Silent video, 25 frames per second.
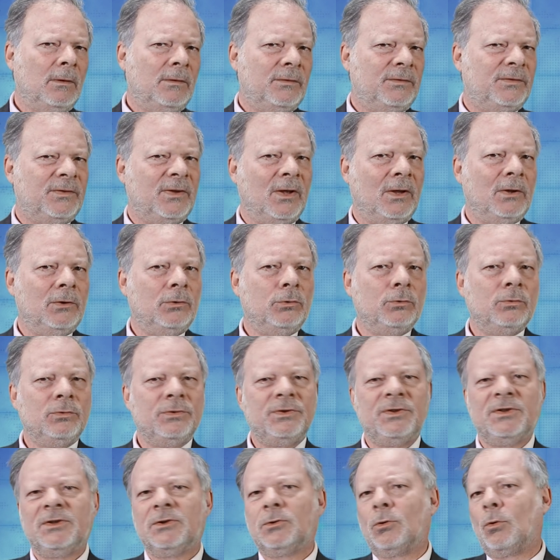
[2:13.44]
ça nous
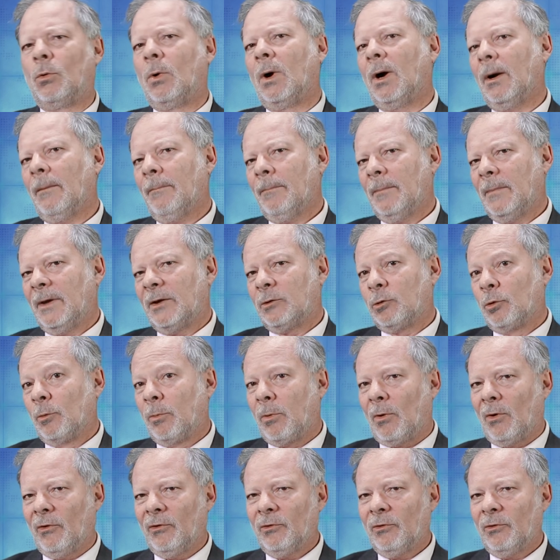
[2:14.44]
dit quoi Que